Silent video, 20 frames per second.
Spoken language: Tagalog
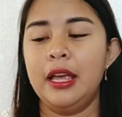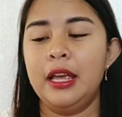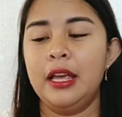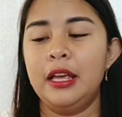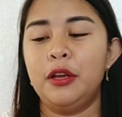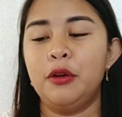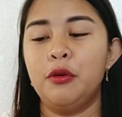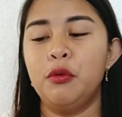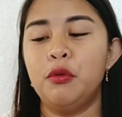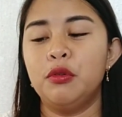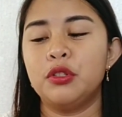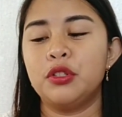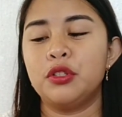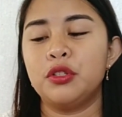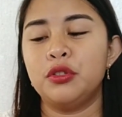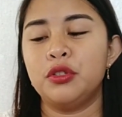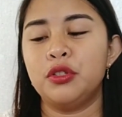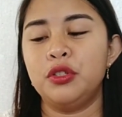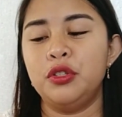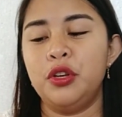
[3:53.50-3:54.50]

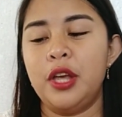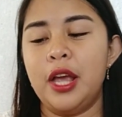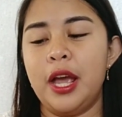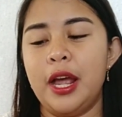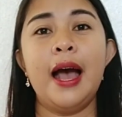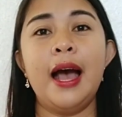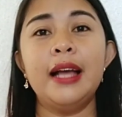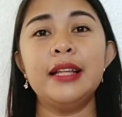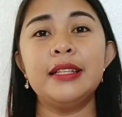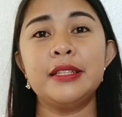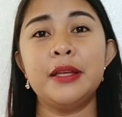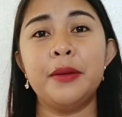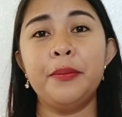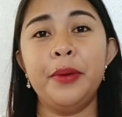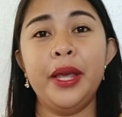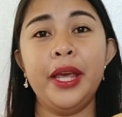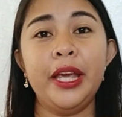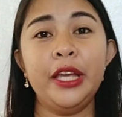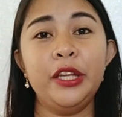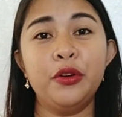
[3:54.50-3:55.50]
Ikukuskus nyo yan. At
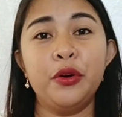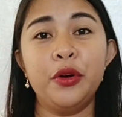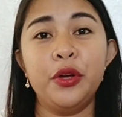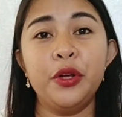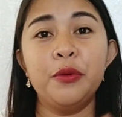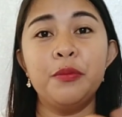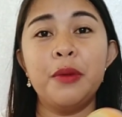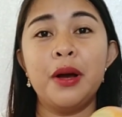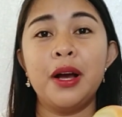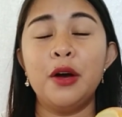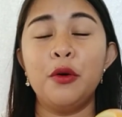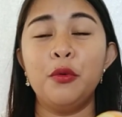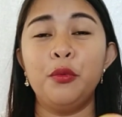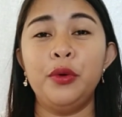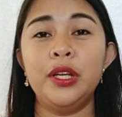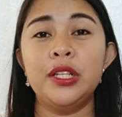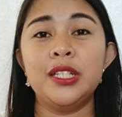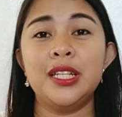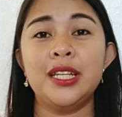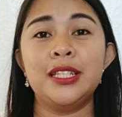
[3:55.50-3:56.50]
sabihin nyo yung
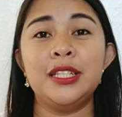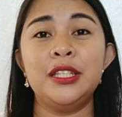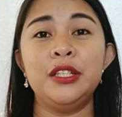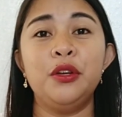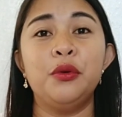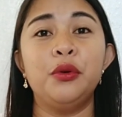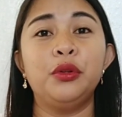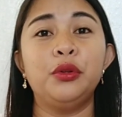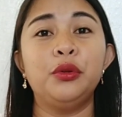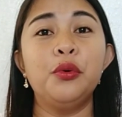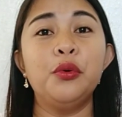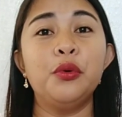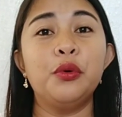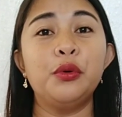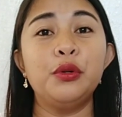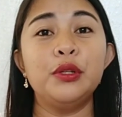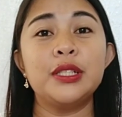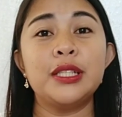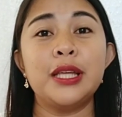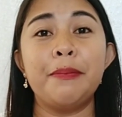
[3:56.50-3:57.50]
mga wishes nyo
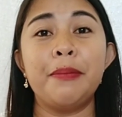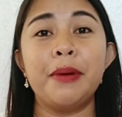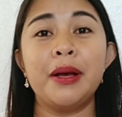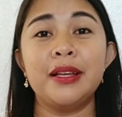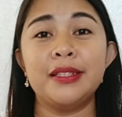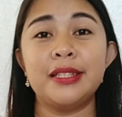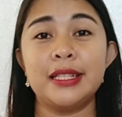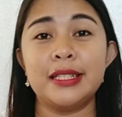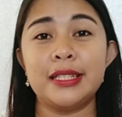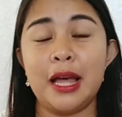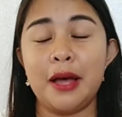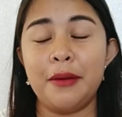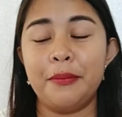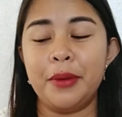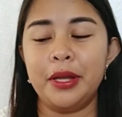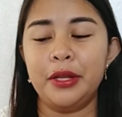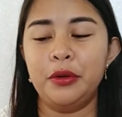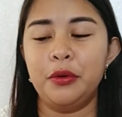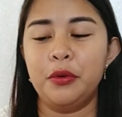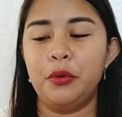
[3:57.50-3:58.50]
tungkol sa
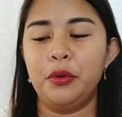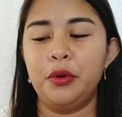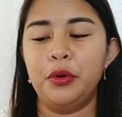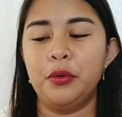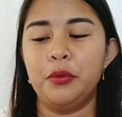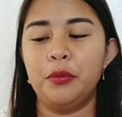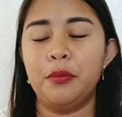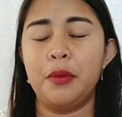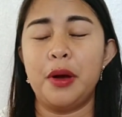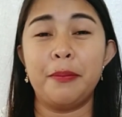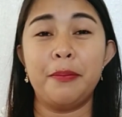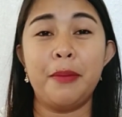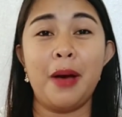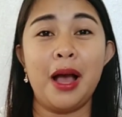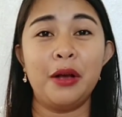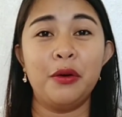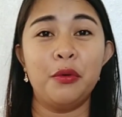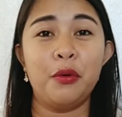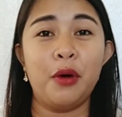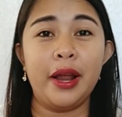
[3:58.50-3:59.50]
pagsasama nyo. Yung
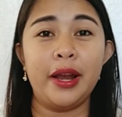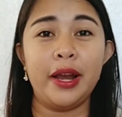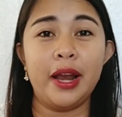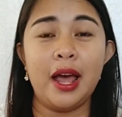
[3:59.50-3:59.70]
magbago ka